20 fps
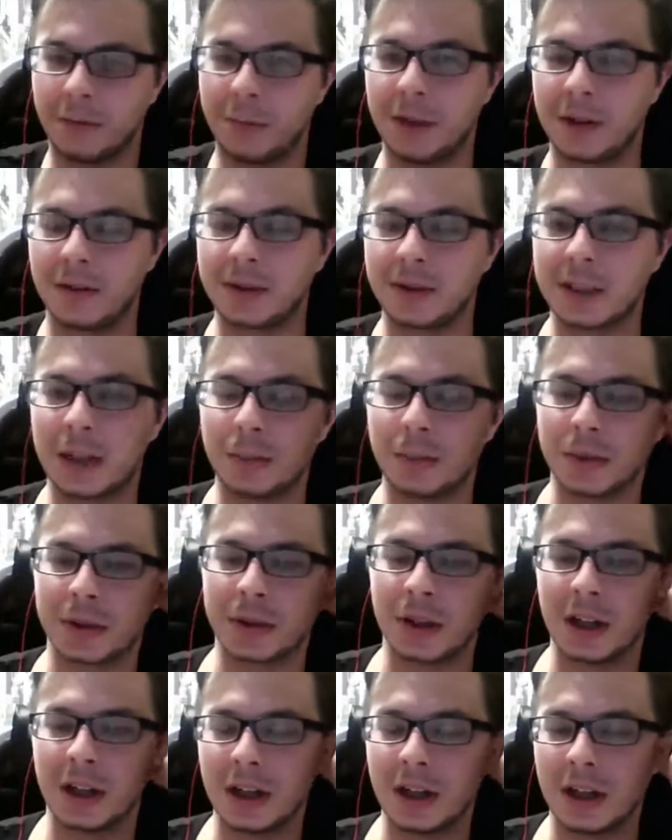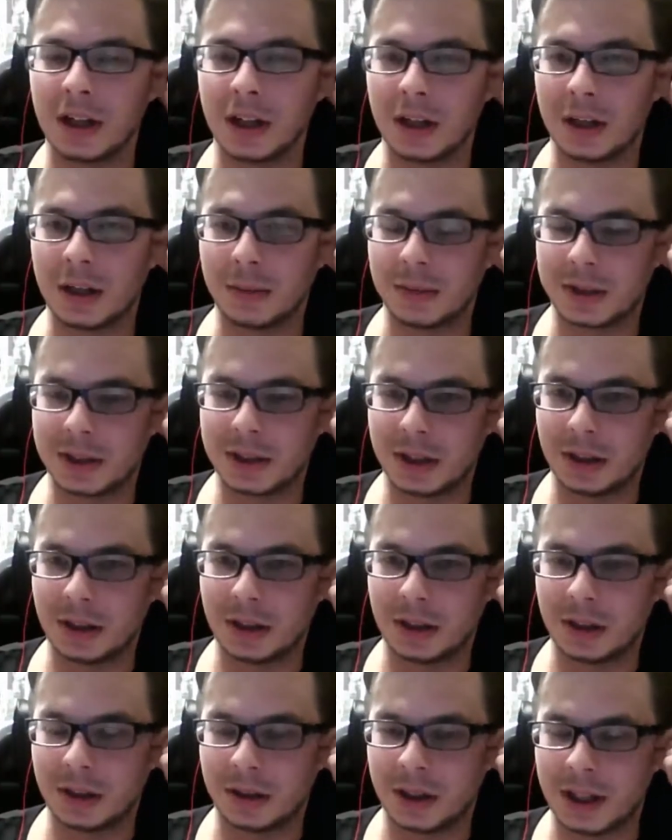в первый запуск мы
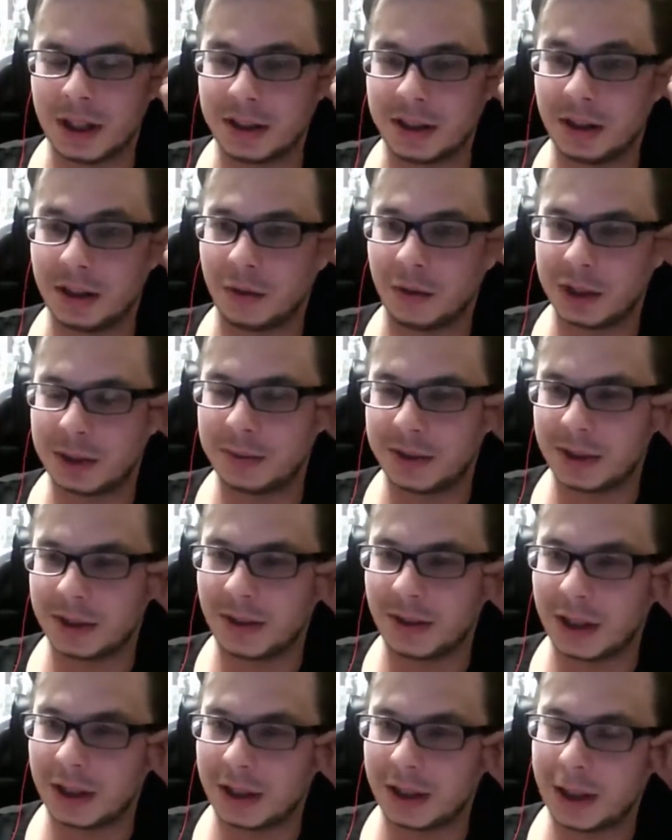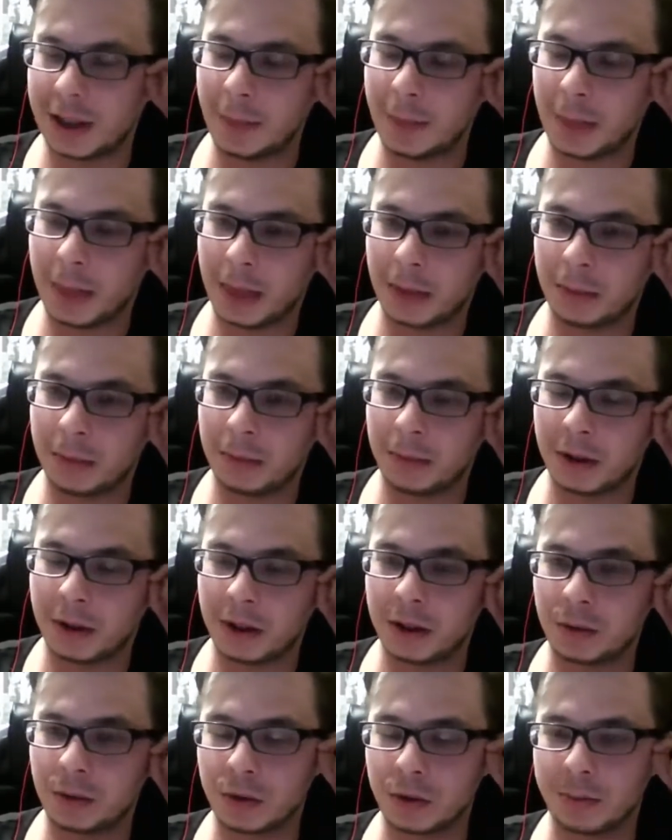сделали, я сделал 82 лида,
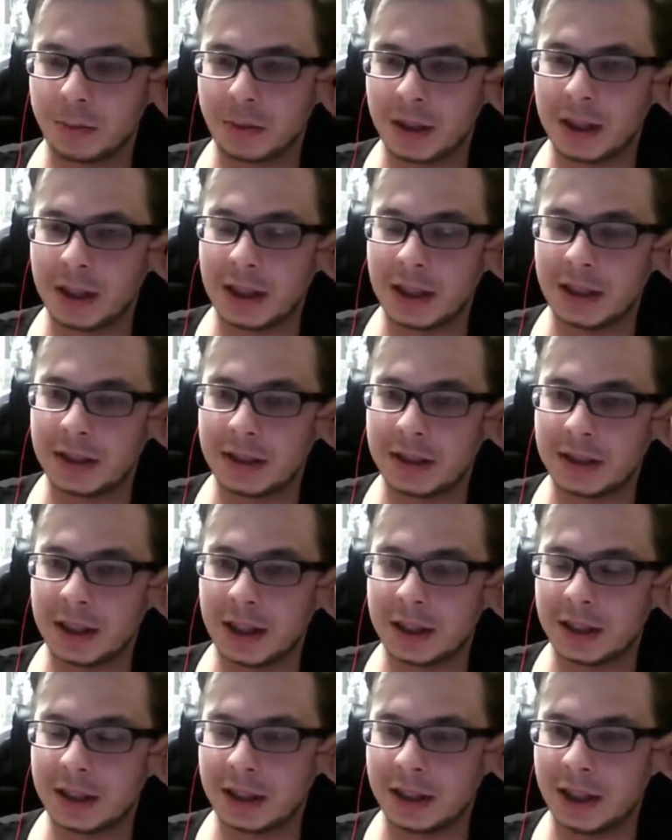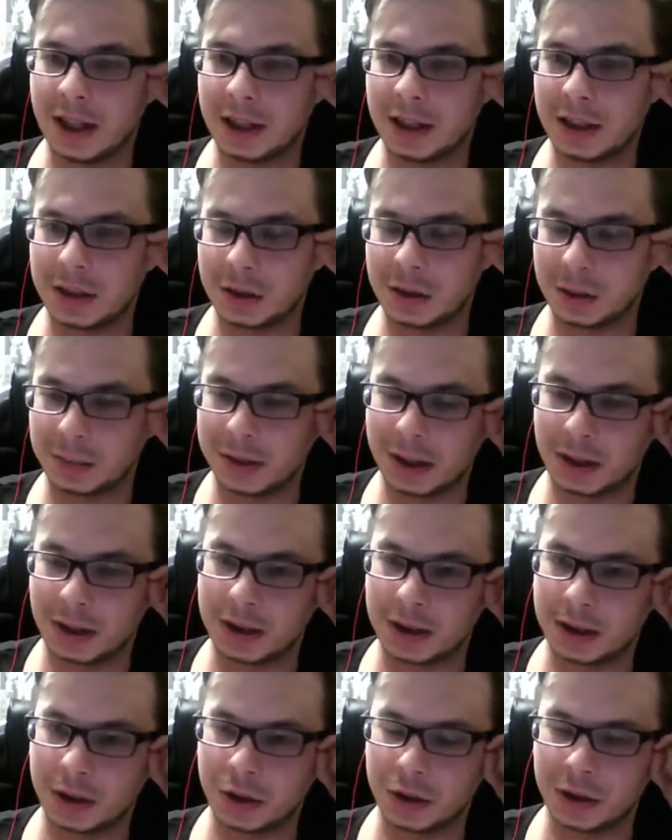мы тут же продали за три дня на 150
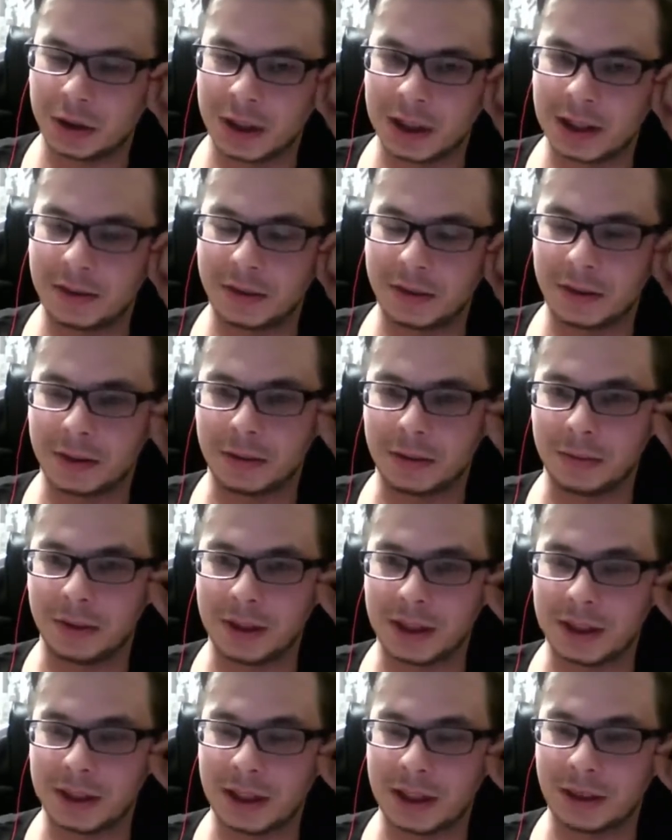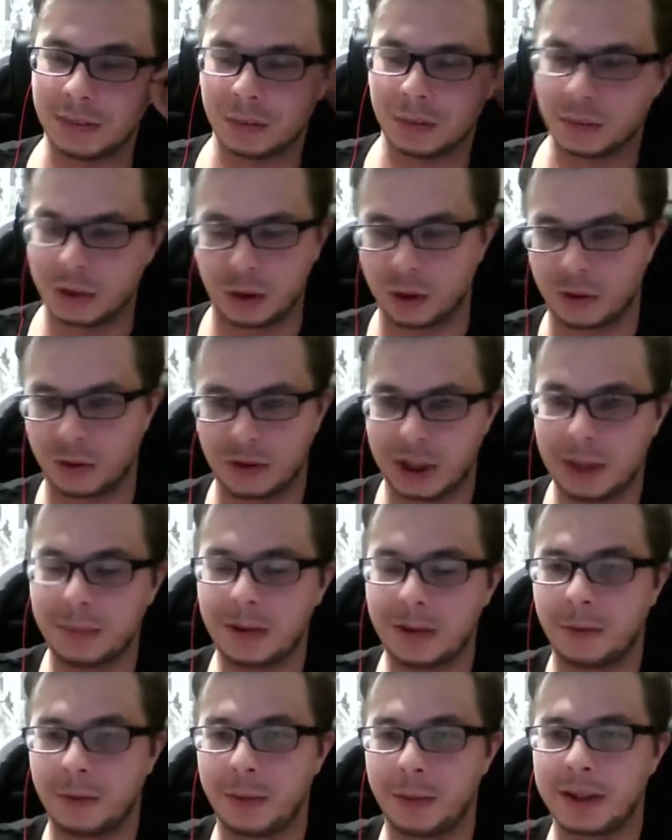тысяч. До этого никогда ну, такого не
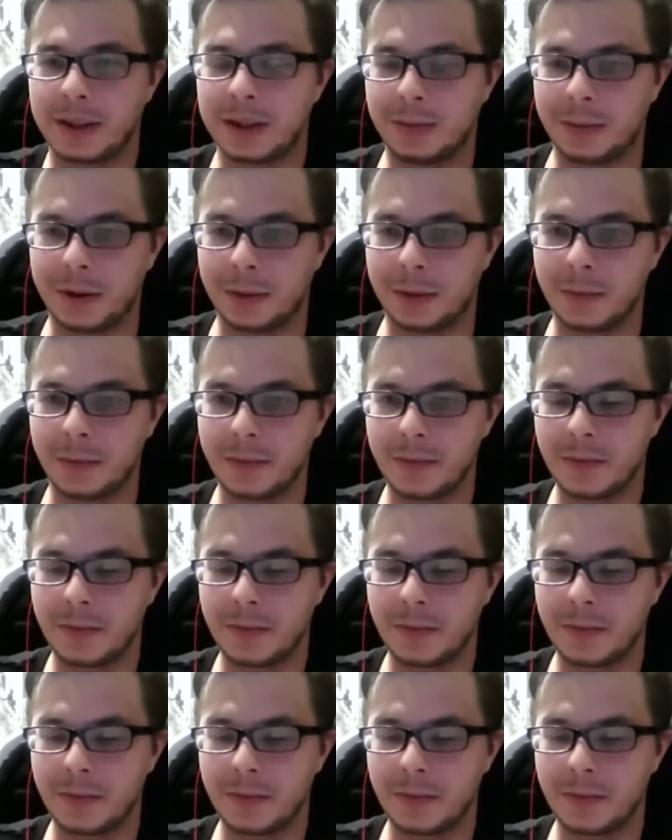было, в принципе.